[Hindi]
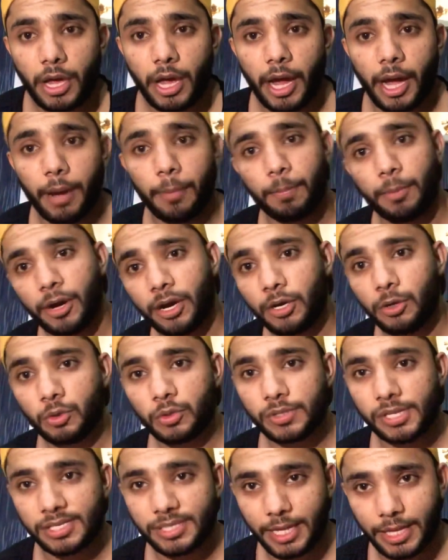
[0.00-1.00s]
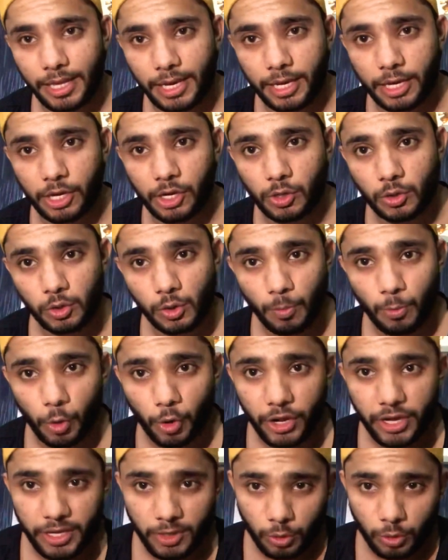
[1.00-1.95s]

एंड बर्न उससे ज़्यादा कर रहे हो सो बॉडी